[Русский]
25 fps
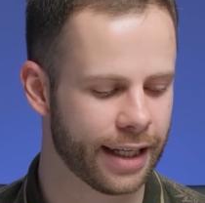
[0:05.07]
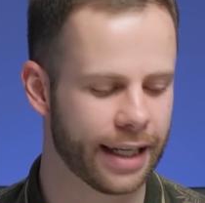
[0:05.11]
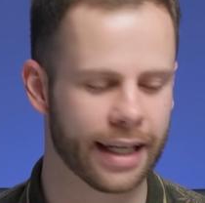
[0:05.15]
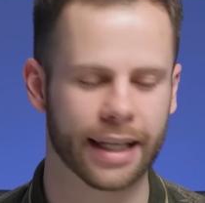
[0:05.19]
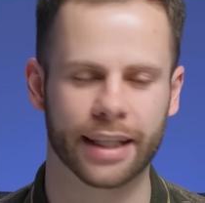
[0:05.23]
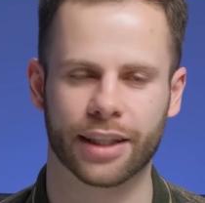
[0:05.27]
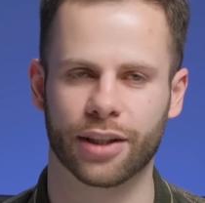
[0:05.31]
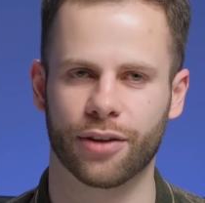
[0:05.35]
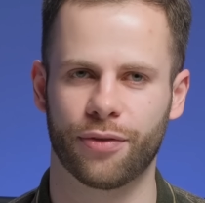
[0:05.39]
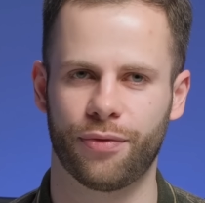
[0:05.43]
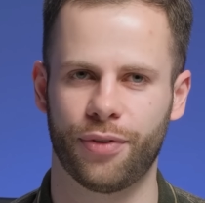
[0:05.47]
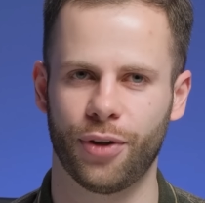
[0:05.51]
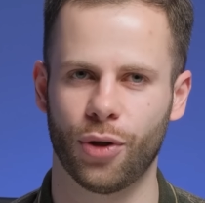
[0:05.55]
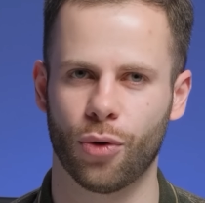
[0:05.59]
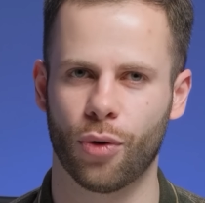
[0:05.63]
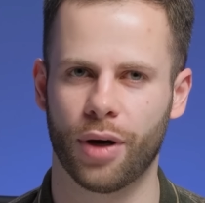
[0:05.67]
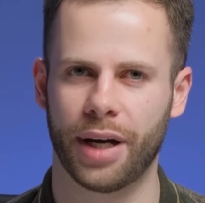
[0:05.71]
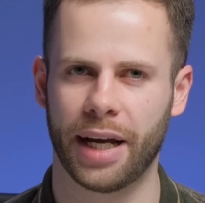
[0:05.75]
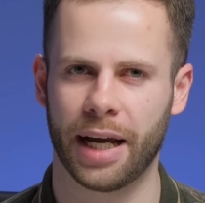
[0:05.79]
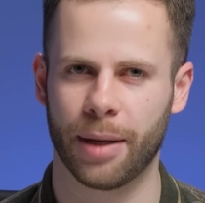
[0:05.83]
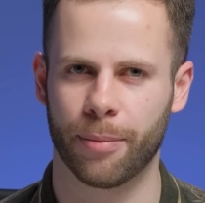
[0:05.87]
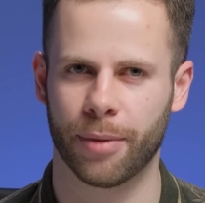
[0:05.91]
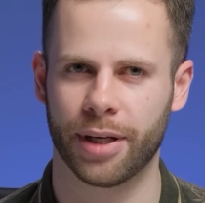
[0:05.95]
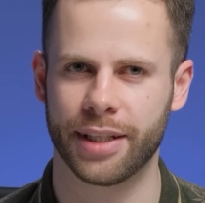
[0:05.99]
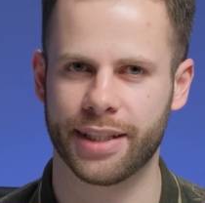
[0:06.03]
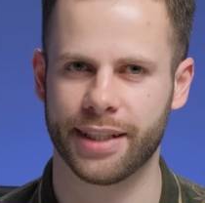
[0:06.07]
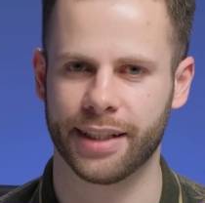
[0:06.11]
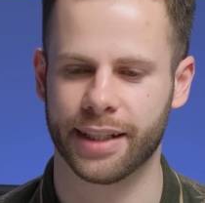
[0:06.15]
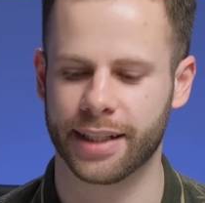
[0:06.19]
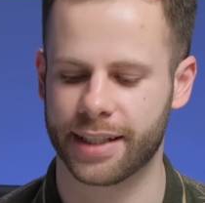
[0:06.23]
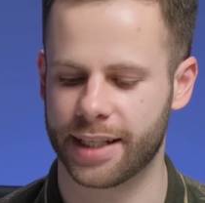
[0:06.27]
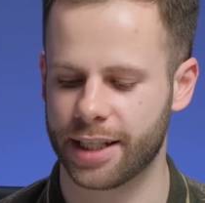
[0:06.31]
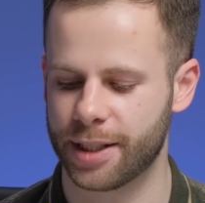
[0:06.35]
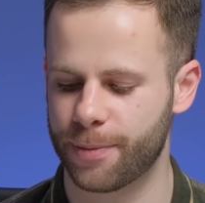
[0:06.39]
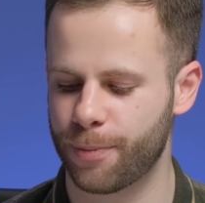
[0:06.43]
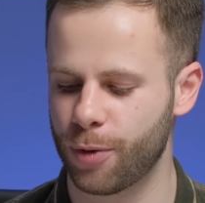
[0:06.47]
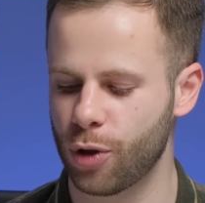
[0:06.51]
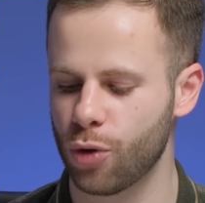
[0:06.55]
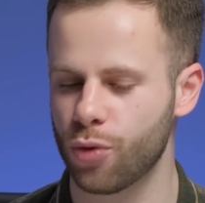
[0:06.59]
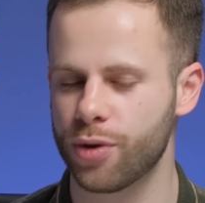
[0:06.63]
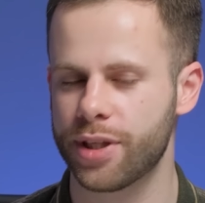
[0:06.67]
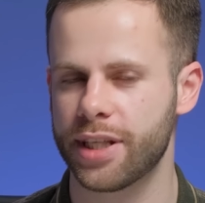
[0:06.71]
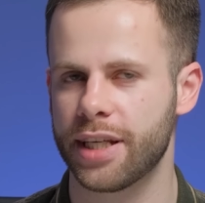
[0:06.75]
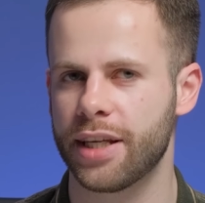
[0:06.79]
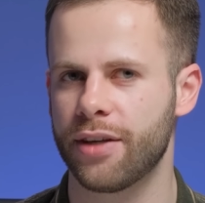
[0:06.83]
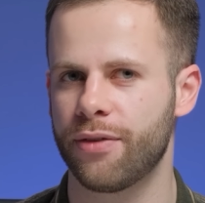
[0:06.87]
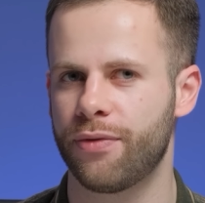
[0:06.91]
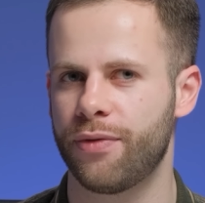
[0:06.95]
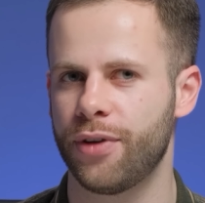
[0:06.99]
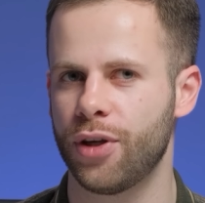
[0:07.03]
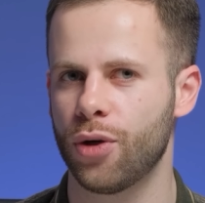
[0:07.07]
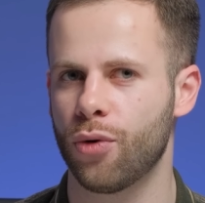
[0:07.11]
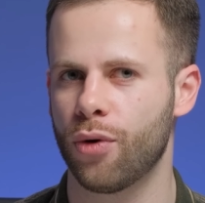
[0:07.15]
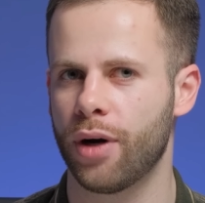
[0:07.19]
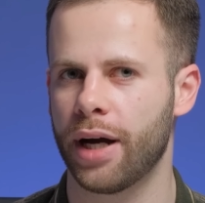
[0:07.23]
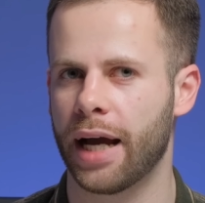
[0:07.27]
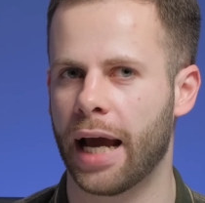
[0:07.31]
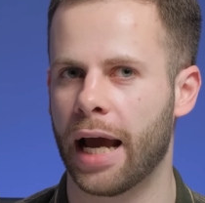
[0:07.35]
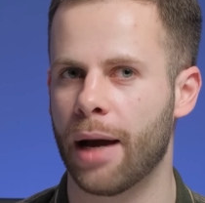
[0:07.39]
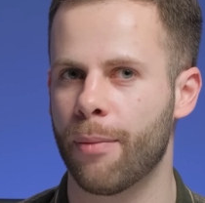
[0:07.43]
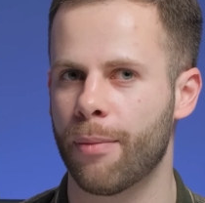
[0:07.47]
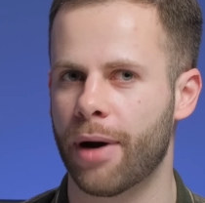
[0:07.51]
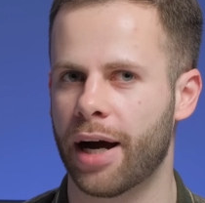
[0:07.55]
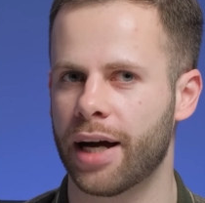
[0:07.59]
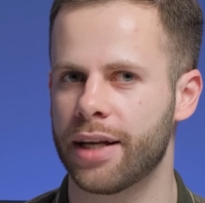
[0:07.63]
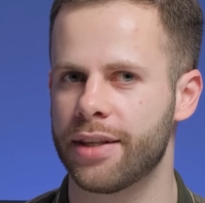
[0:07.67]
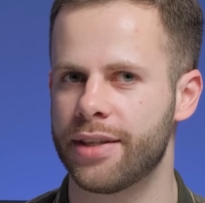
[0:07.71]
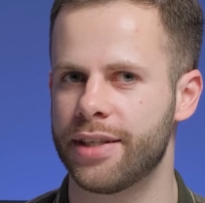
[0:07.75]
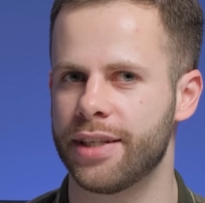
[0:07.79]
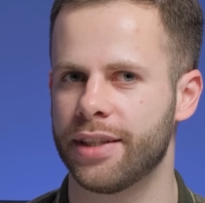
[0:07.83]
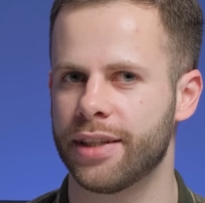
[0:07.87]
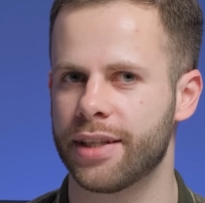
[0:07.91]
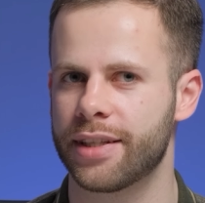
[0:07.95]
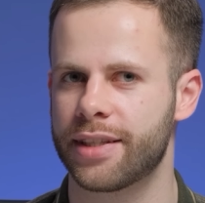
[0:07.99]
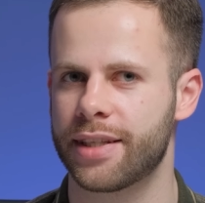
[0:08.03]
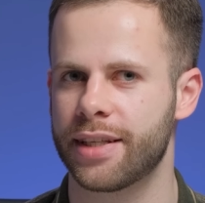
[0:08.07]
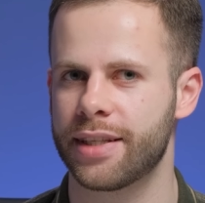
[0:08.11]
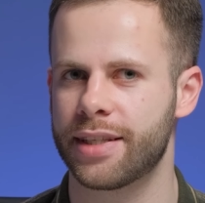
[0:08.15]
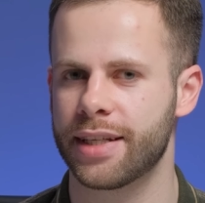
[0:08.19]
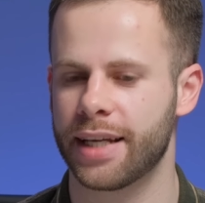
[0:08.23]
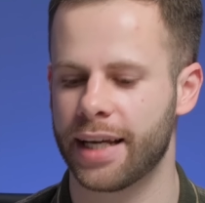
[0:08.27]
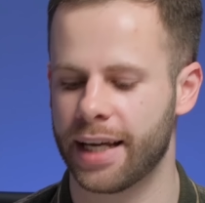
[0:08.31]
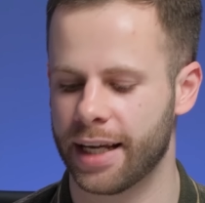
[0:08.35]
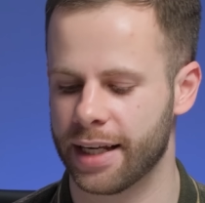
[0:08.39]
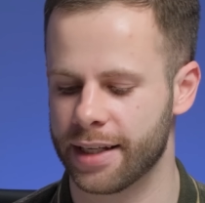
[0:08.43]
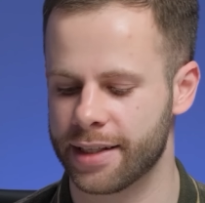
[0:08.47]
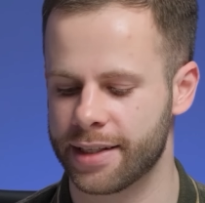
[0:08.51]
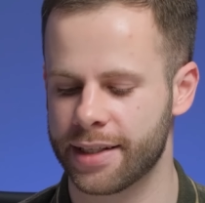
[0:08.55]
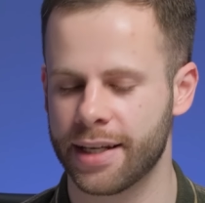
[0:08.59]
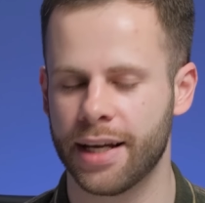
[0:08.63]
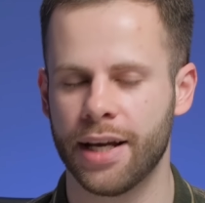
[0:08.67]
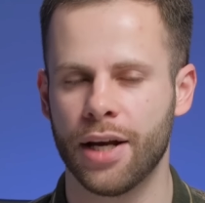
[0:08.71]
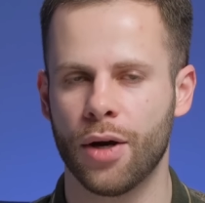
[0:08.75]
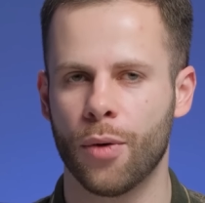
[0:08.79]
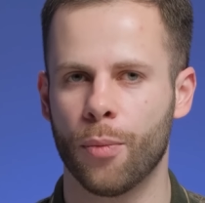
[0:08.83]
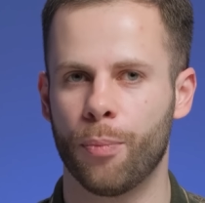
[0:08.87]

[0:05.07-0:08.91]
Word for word: Это FIO M11 Plus и FIO M11s.